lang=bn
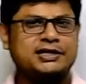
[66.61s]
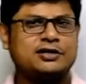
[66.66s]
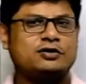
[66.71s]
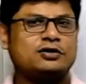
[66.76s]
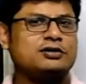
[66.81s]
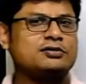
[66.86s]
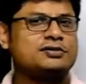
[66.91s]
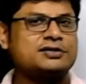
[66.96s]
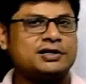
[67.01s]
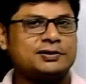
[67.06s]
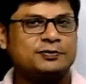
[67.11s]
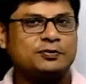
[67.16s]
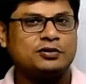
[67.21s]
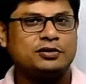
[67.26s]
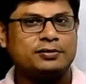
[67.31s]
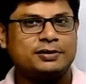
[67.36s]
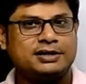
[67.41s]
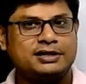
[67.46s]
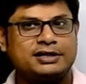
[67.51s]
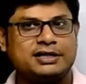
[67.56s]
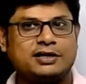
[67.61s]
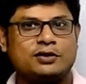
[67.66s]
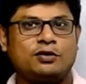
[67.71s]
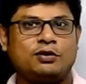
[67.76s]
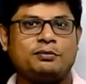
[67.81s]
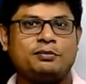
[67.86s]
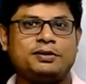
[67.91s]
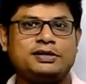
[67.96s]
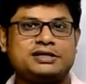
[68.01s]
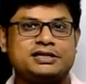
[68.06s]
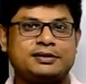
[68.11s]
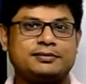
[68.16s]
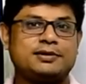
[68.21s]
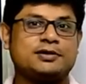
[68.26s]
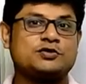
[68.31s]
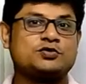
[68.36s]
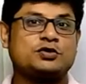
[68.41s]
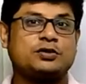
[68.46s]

বেসিক কনসেপ্ট বলবে যেটা কম বেশি